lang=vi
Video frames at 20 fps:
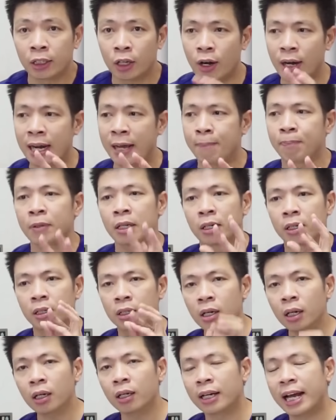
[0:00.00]
đó là
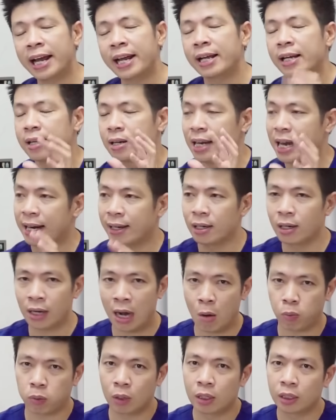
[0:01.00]
nước ở đây là nước
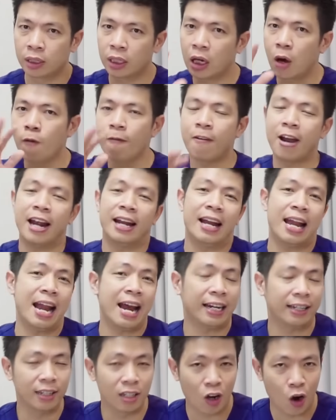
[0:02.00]
lọc chứ không phải
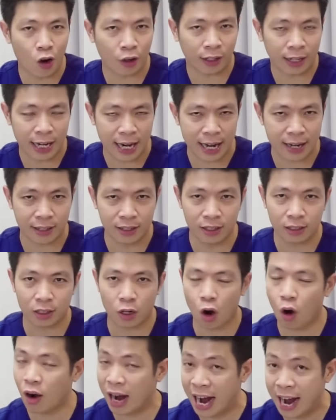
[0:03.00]
là nước ngọt hay là
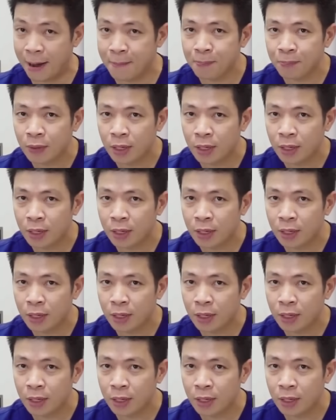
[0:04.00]
nước có ga